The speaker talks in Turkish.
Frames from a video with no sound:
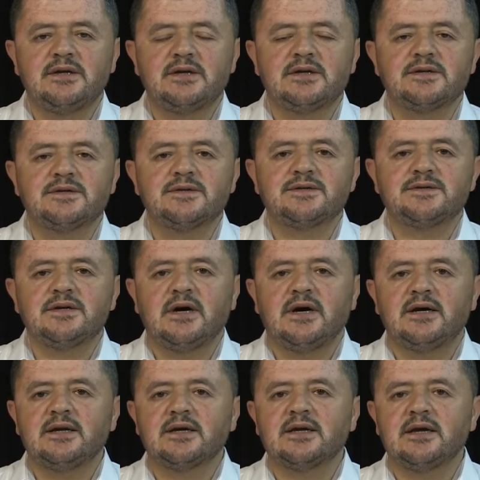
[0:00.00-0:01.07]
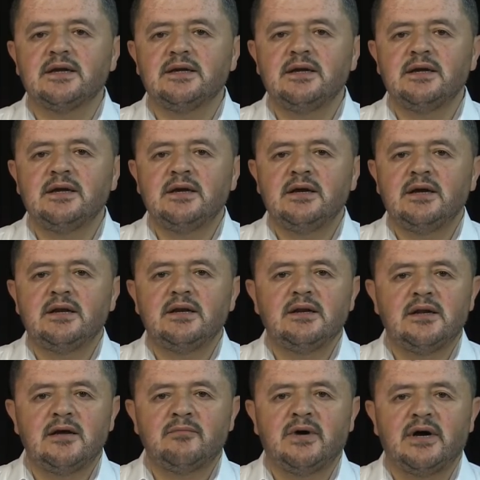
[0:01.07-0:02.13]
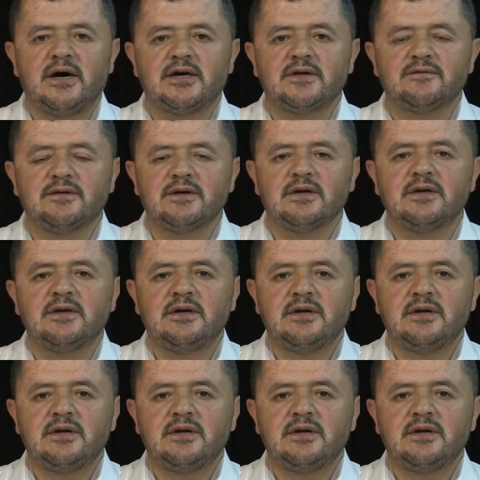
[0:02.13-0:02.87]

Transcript: ikincisi harekeli lem harfi